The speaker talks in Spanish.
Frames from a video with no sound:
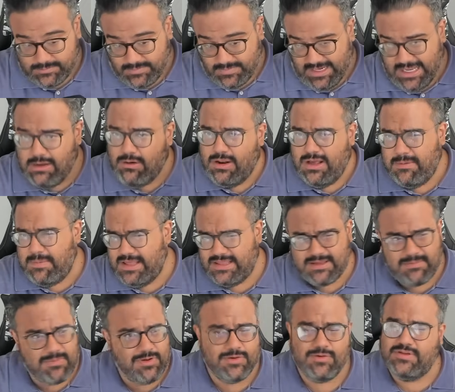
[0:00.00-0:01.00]
Y no nada más
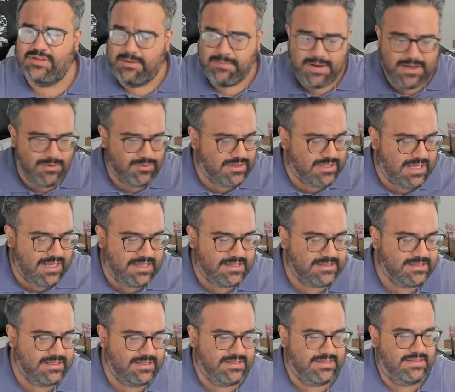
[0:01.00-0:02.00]
demonios, también
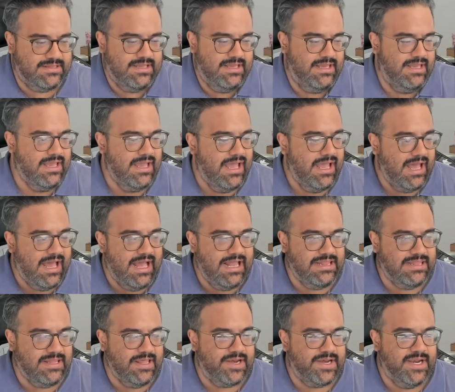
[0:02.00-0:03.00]
otras este,
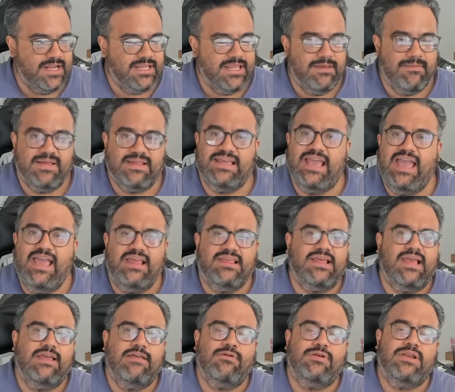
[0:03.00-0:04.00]
alternativas.
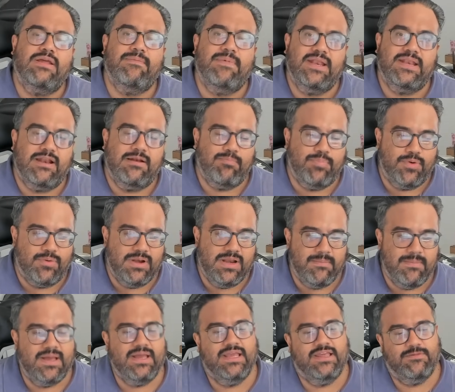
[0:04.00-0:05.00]
Es ahí donde viene el
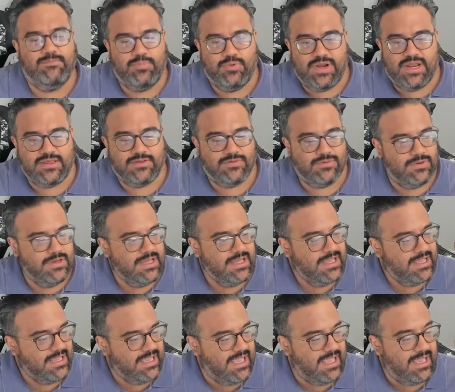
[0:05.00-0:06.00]
problema. Es por eso
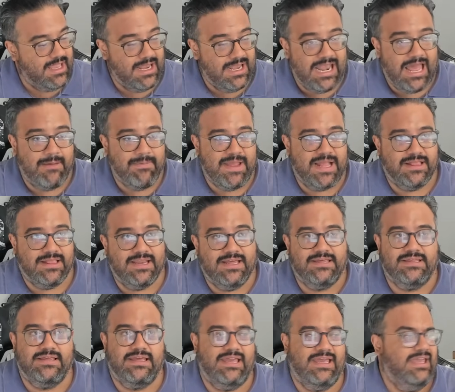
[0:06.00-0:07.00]
que la
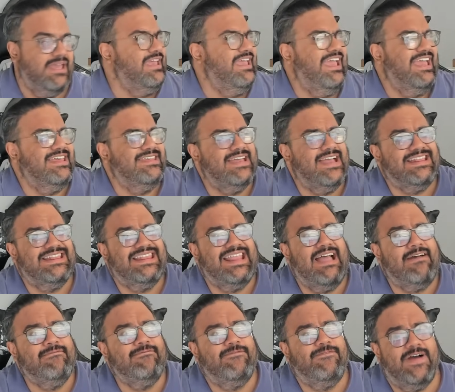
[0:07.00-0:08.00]
Beatriz que sea
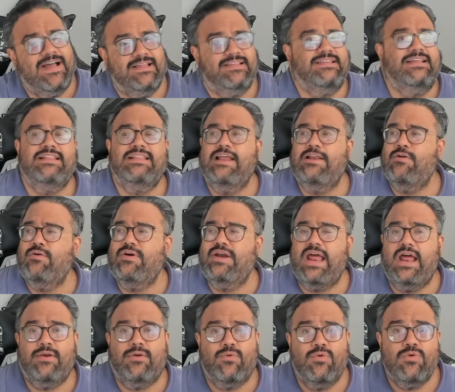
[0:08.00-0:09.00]
tan fácil de
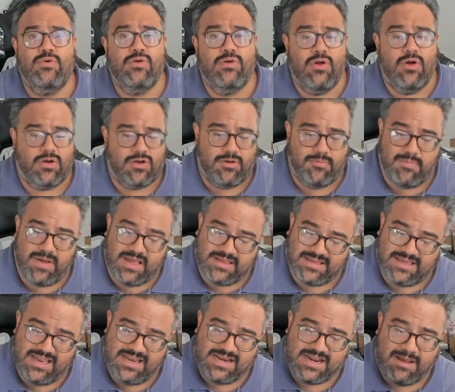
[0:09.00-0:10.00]
lograr un lock
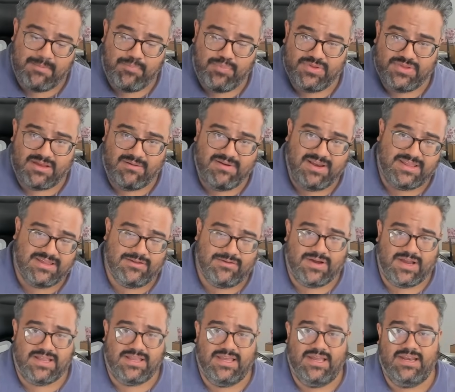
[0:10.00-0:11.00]
más el campo
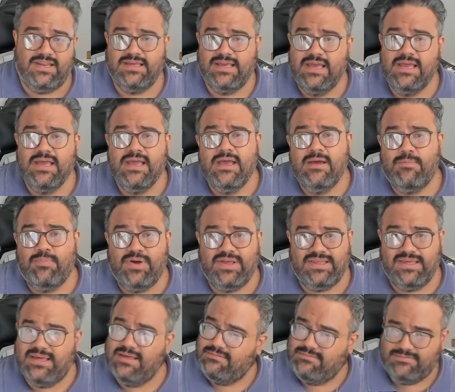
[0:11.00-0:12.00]
establecido que tienes,
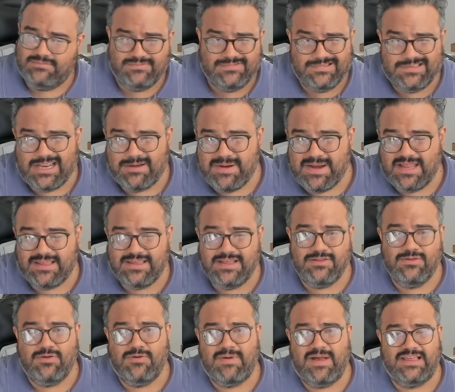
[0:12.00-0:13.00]
pues termina
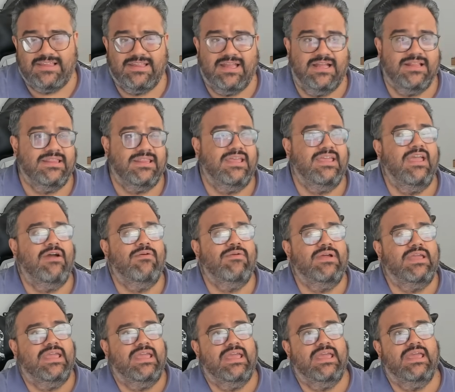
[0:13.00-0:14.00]
siendo bastante. Y
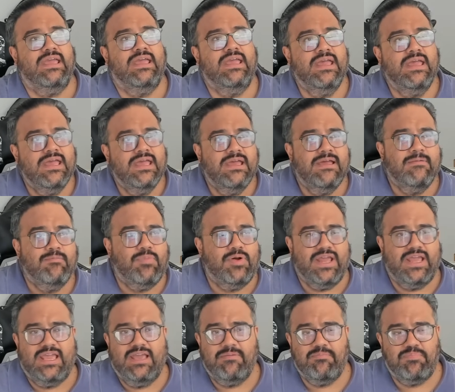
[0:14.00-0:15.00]
aunque, por
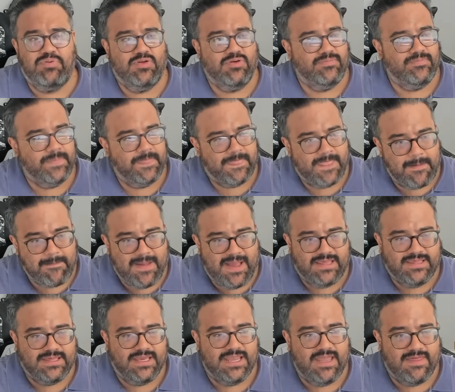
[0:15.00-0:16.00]
ejemplo,
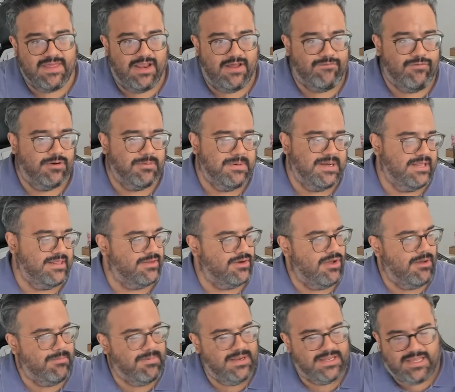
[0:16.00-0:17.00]
más allá de la Forbidden
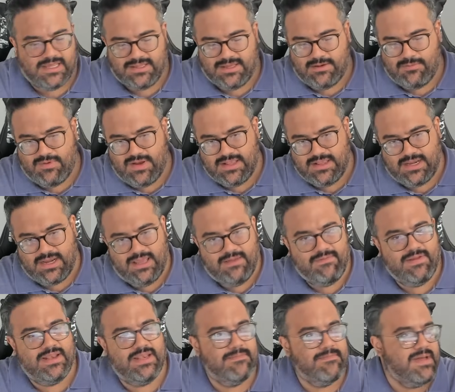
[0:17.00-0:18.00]
Droplet que se encuentre
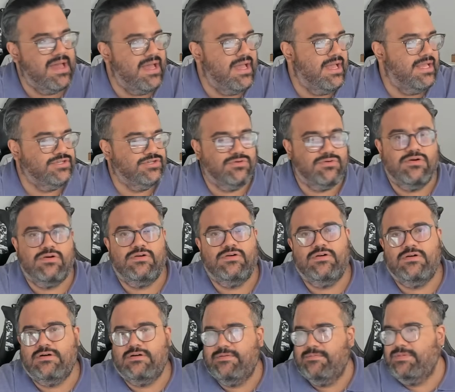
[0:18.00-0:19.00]
Evenly Match
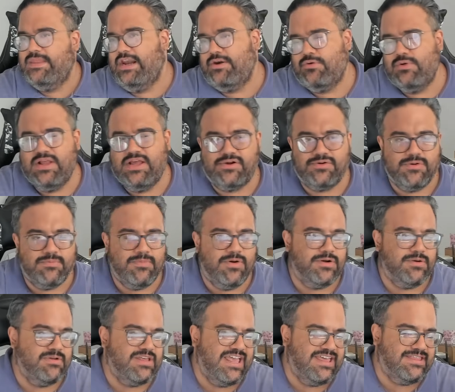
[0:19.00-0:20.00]
o Dark Ruler
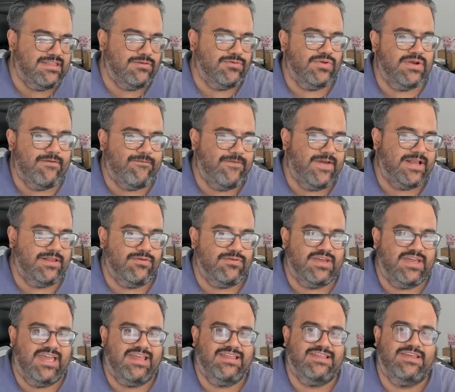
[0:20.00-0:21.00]
No estos son efectos
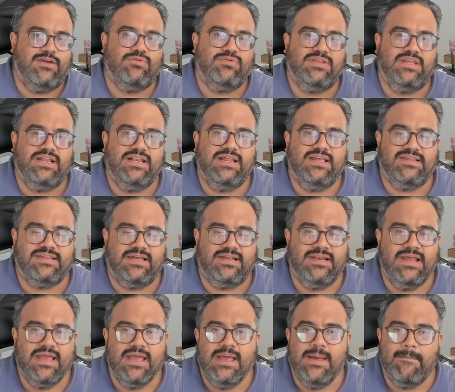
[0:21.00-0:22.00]
que se
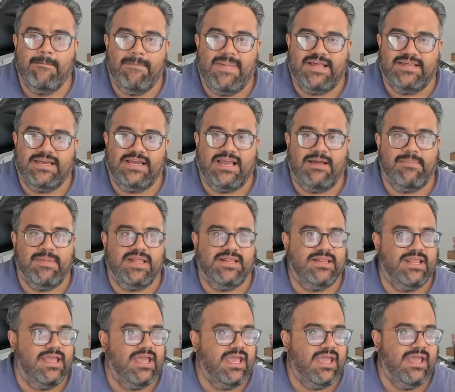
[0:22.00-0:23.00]
utilizan
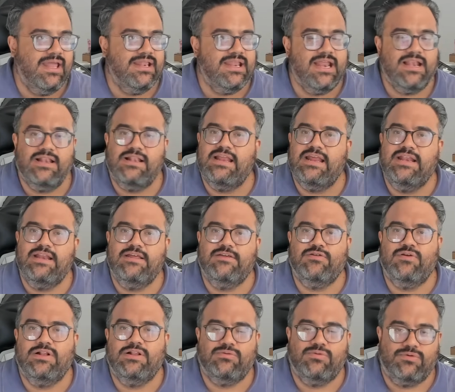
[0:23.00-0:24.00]
básicamente en el
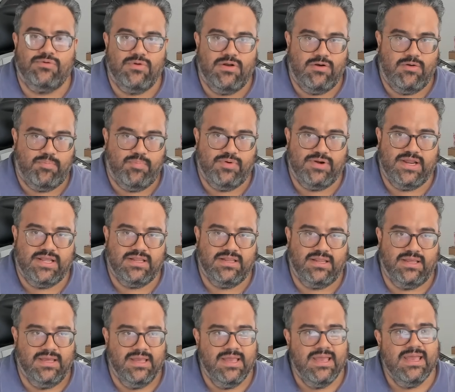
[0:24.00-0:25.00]
inicio del turno del
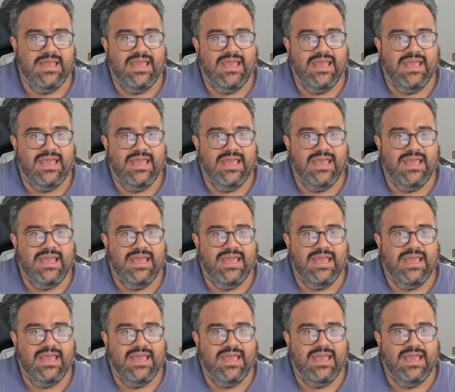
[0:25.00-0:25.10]
oponente.